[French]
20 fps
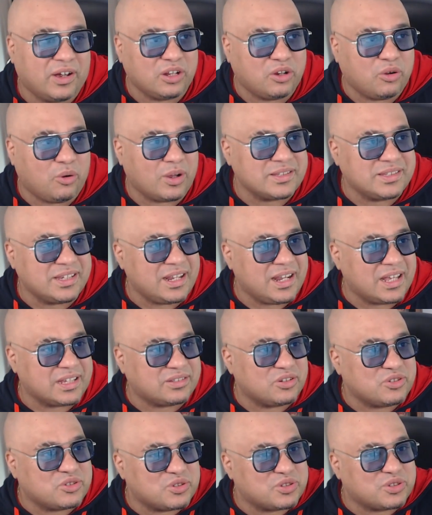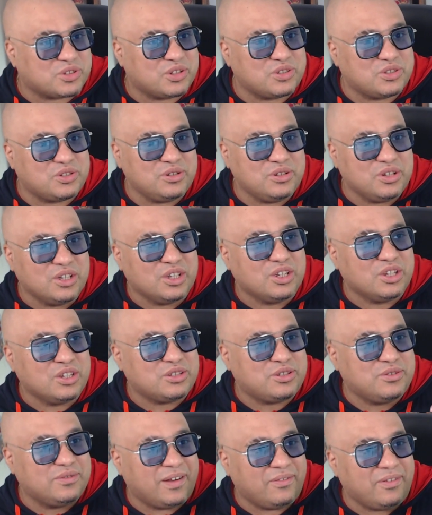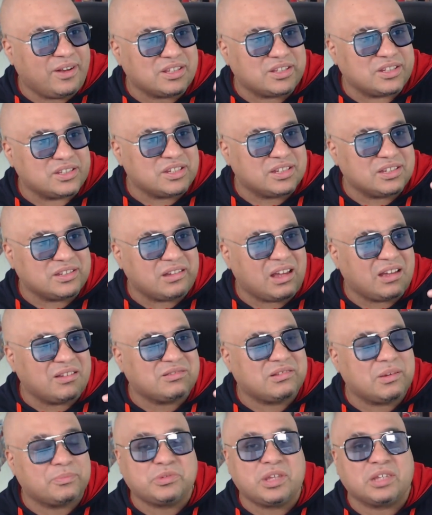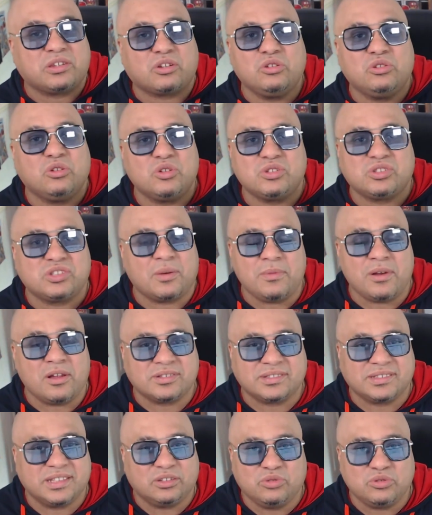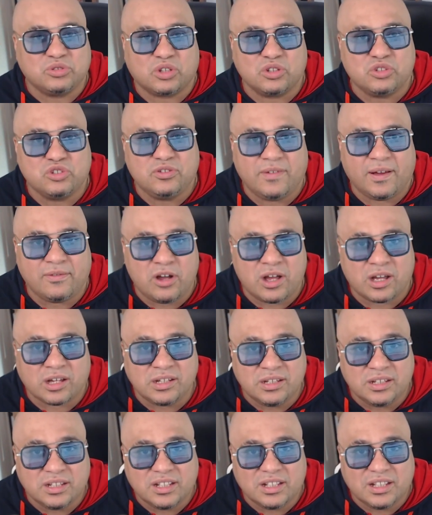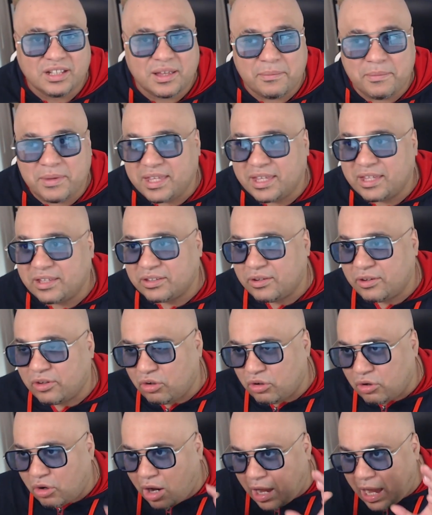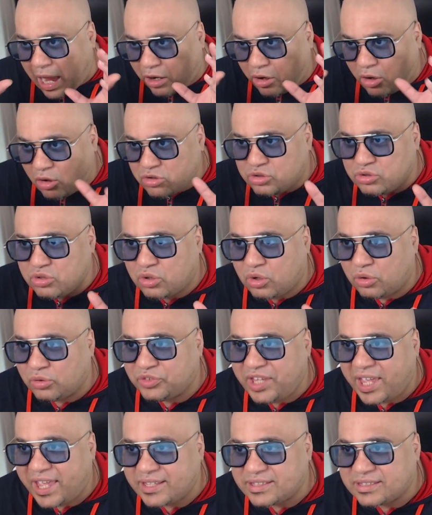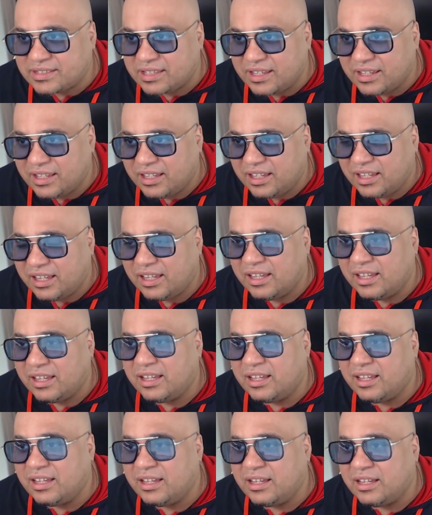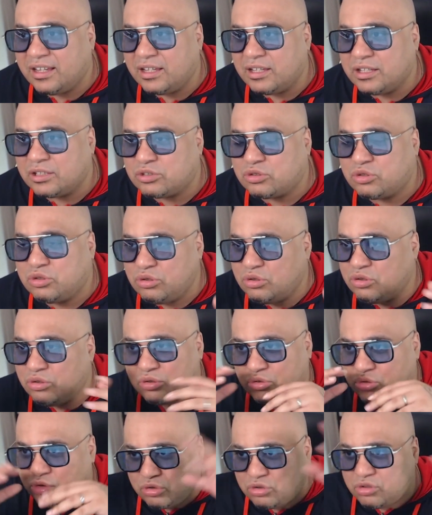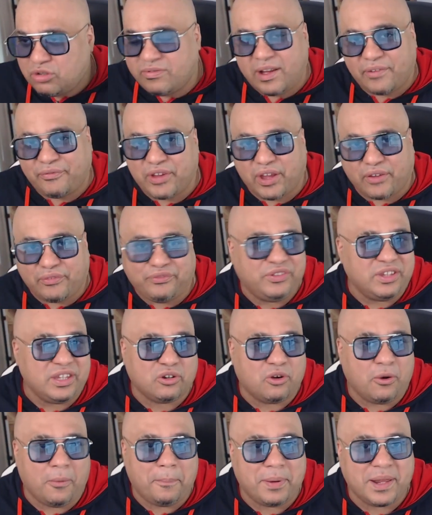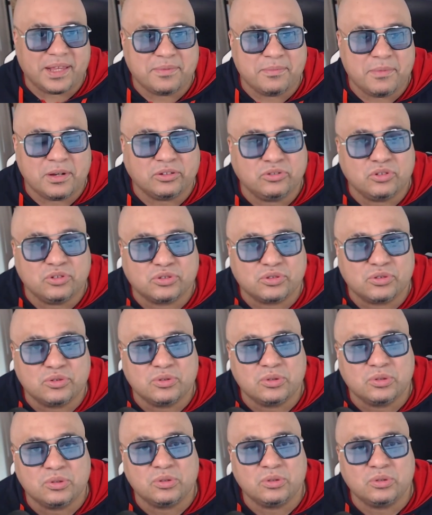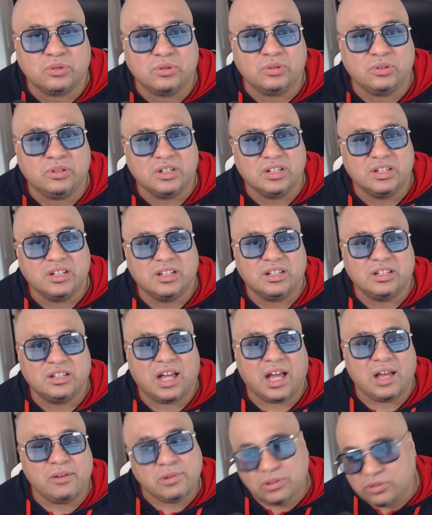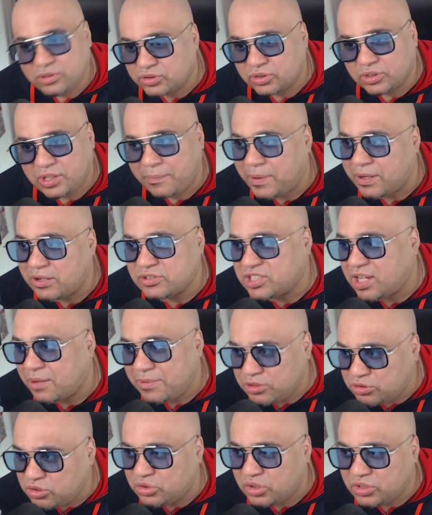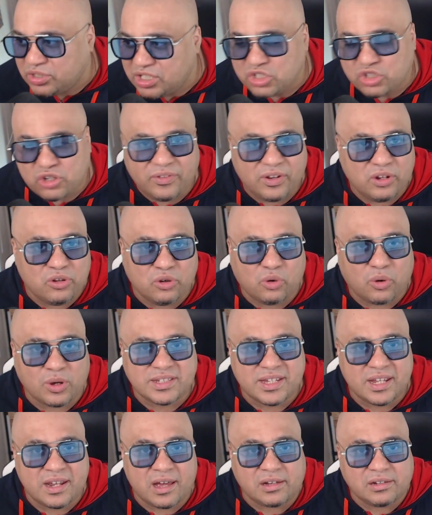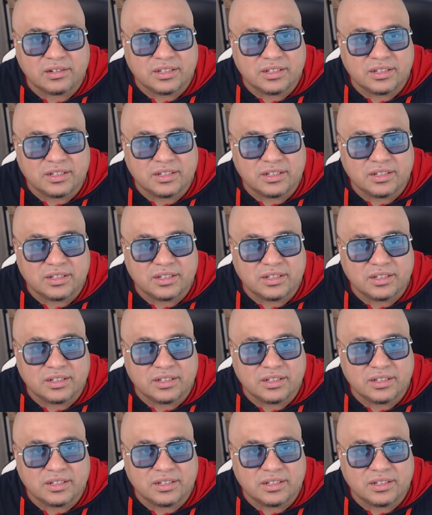croiser, la seule chose que tu, tu vas voir, tu dis, ah, tu as peut-être une ressemblance, c'est tout ce que tu vas voir. Hein. Mais euh, à cause du contexte, euh, tu, tu, vas faire fi complètement de son, ah oui, de son apparence. Jamais tu te dis, je vais le croiser là.